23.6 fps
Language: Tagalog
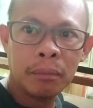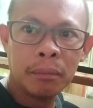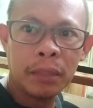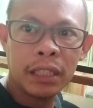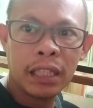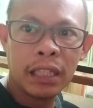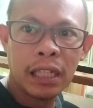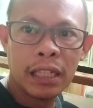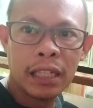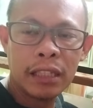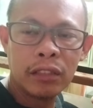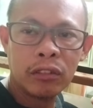
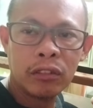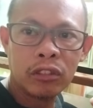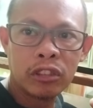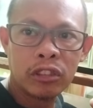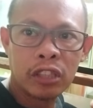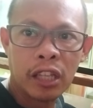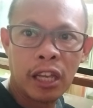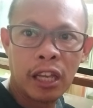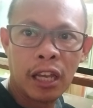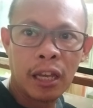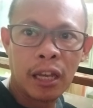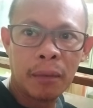binili nyo
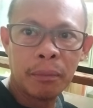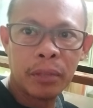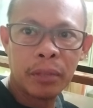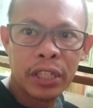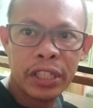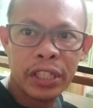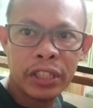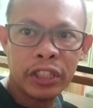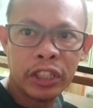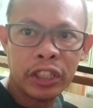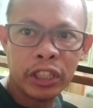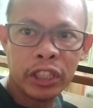sa
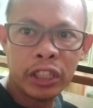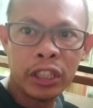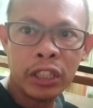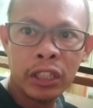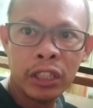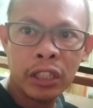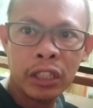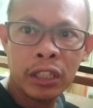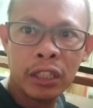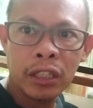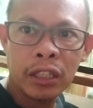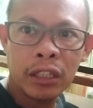breeder
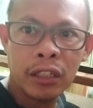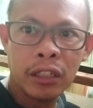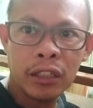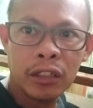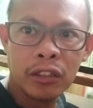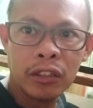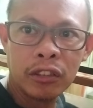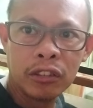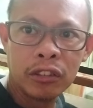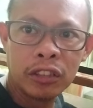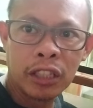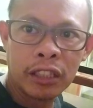
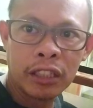no,